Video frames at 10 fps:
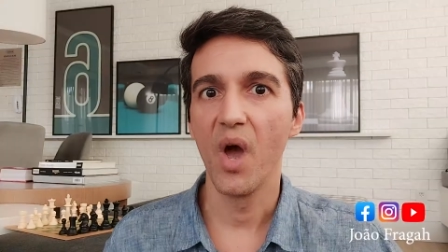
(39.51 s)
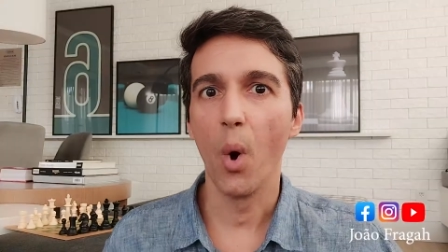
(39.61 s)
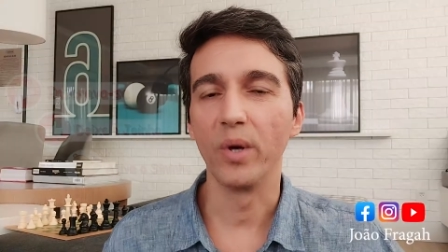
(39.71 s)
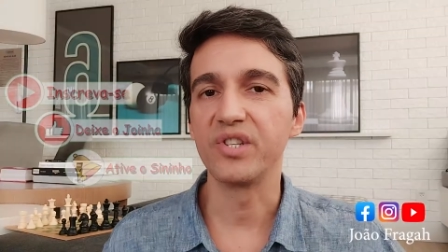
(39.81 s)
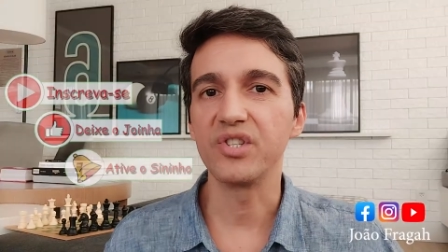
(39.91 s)

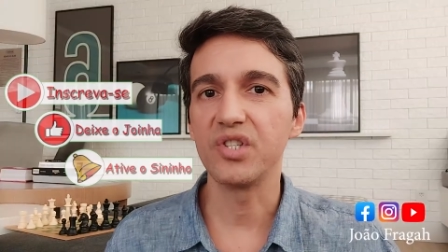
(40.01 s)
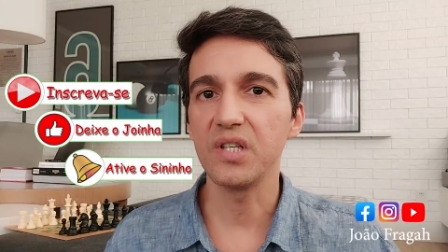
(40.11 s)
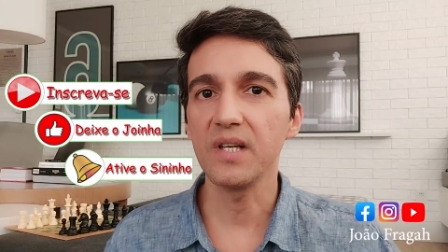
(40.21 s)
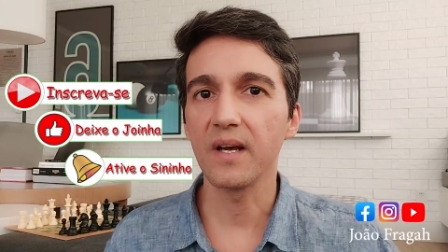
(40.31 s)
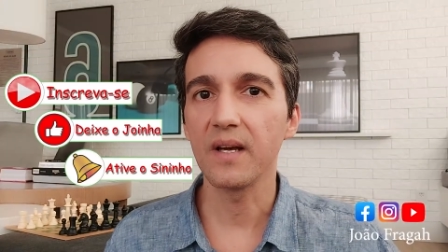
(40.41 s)
Hoje em
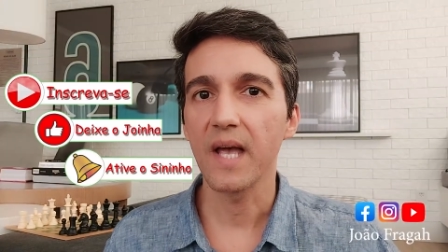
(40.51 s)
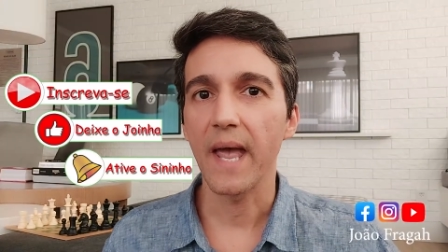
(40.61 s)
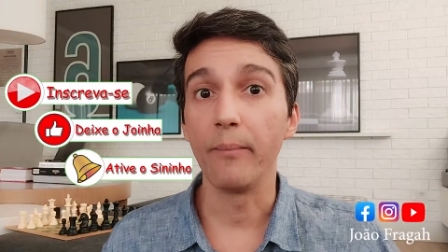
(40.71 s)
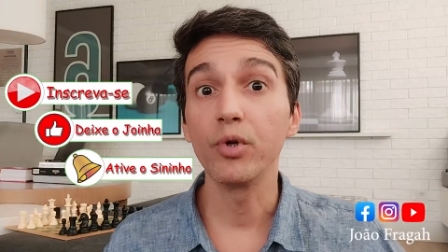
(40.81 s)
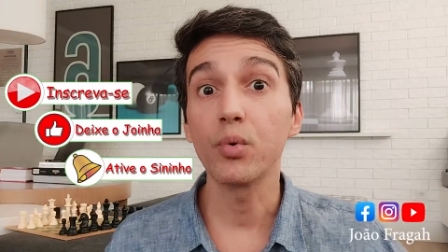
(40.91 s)
dia é
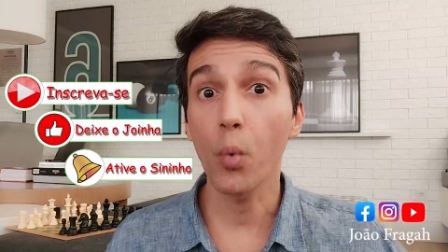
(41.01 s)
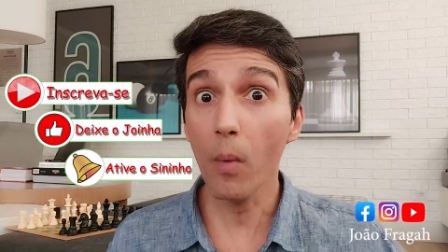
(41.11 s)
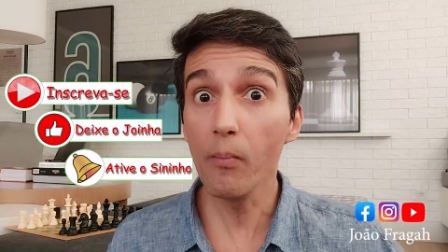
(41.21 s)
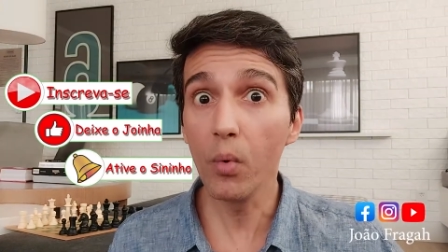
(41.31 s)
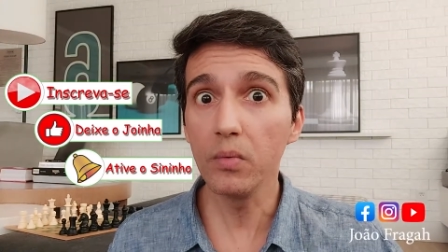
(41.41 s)
muito
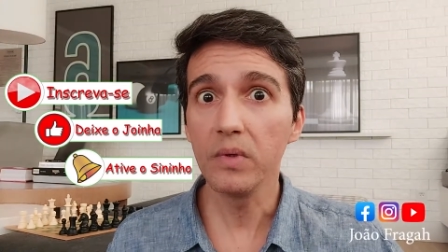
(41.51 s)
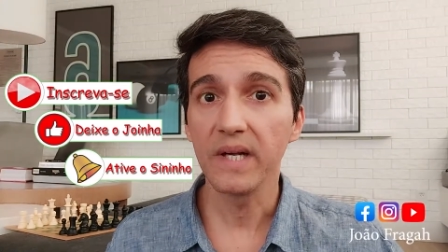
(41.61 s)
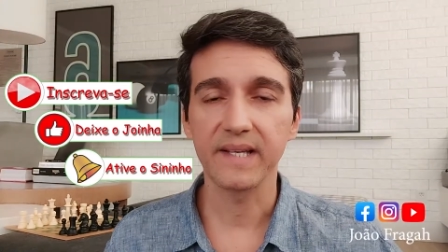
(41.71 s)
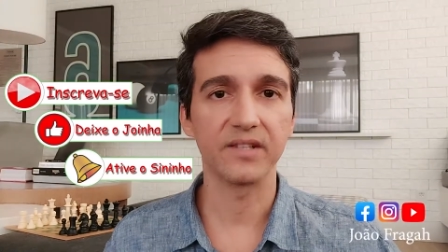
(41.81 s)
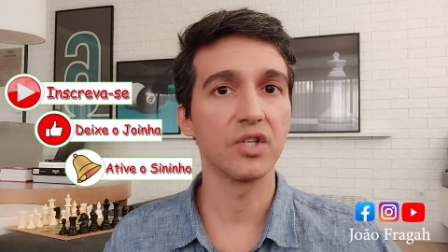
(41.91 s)
comum
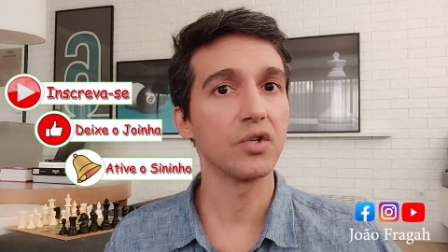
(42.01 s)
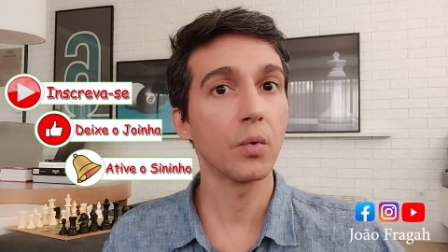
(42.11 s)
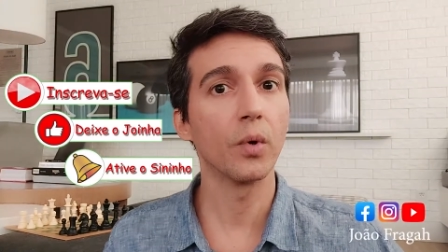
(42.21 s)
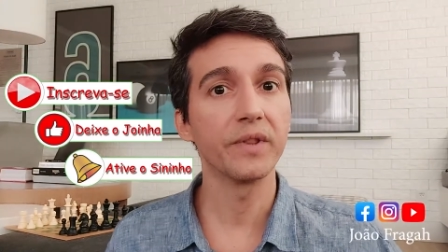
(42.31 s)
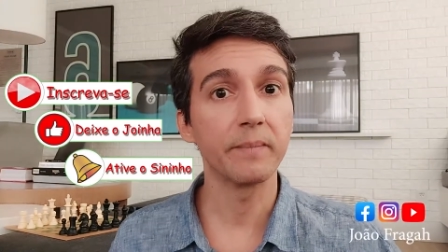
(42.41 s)
que a gente
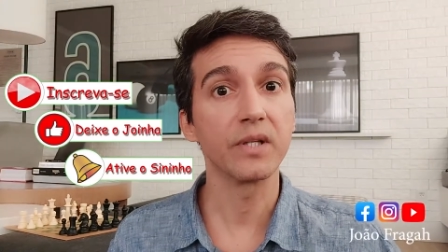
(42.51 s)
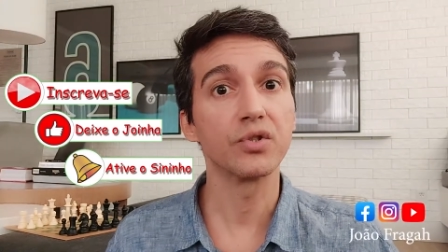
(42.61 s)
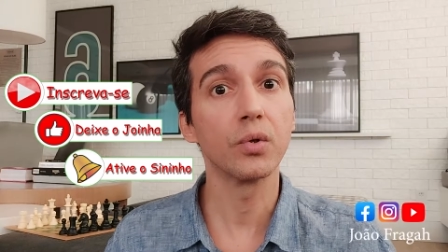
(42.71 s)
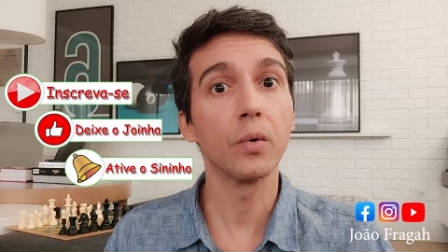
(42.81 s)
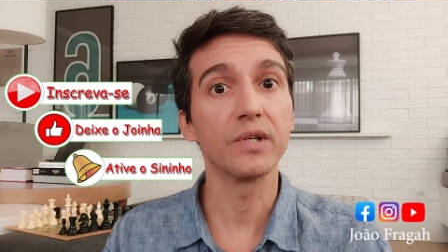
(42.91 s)
encontre
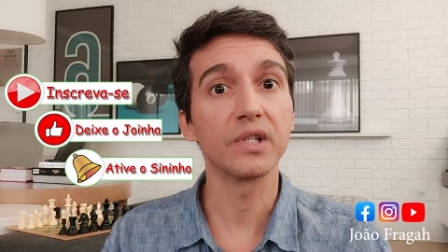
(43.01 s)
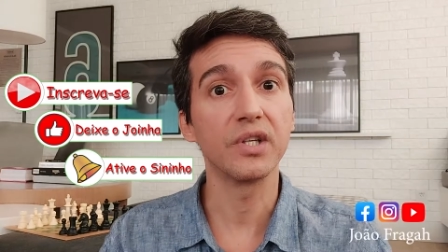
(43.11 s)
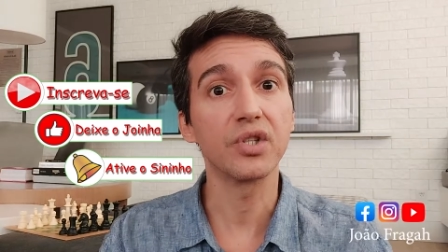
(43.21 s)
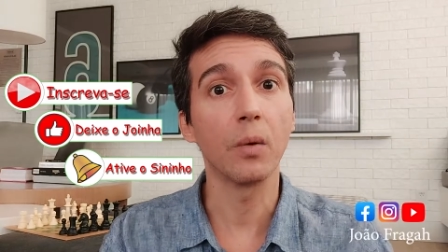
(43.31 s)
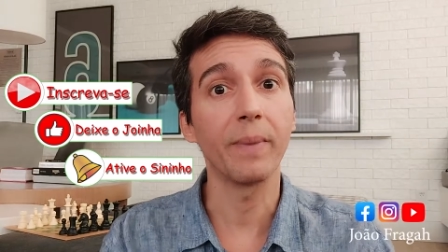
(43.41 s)
pessoas que
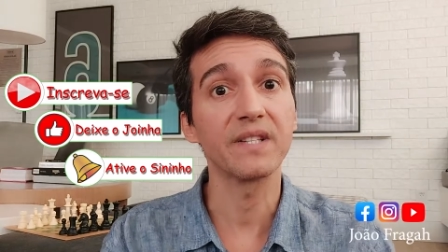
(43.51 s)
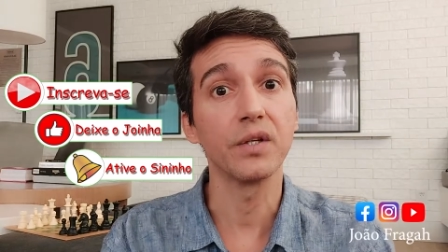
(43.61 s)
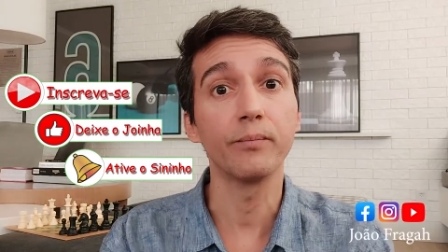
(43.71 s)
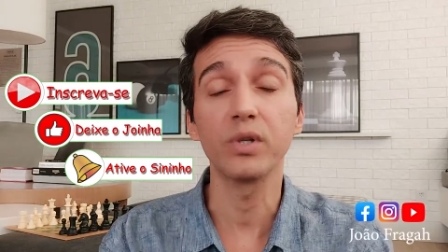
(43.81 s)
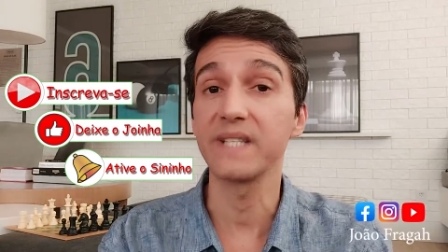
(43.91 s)
estão passando
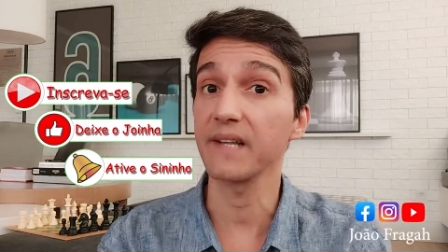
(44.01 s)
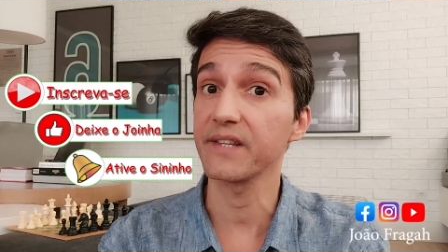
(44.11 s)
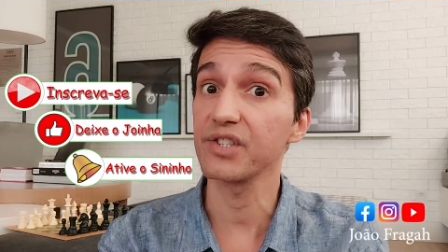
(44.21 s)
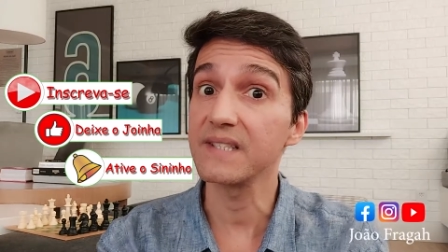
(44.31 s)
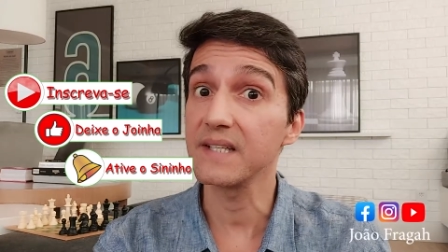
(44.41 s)
por certas
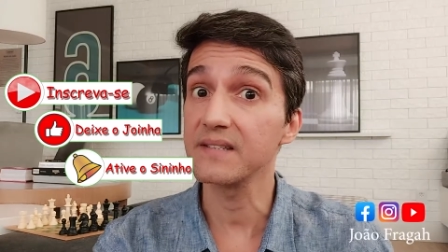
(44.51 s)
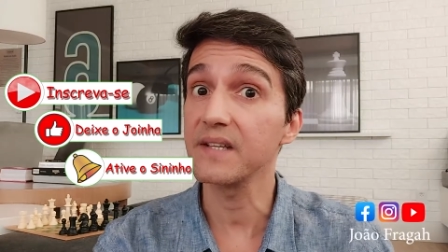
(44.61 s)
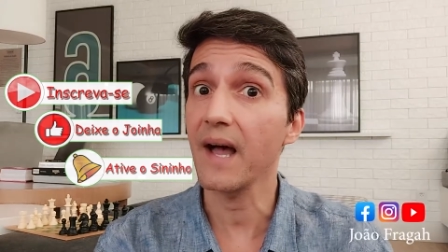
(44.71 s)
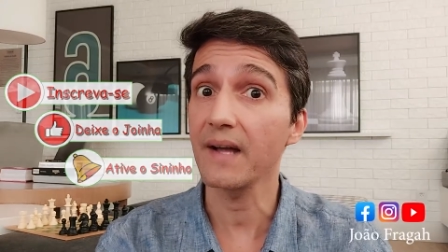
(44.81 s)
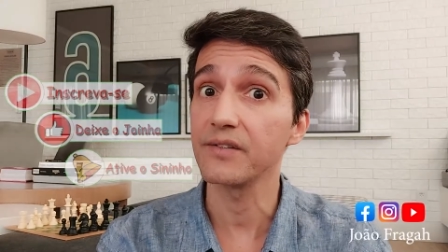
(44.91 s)

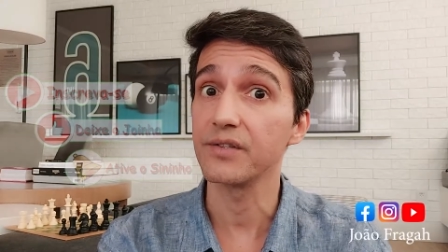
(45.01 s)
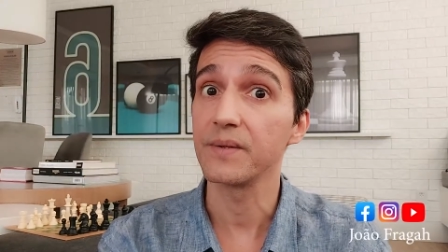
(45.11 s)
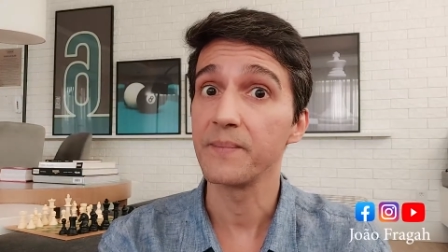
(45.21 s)
necessidades,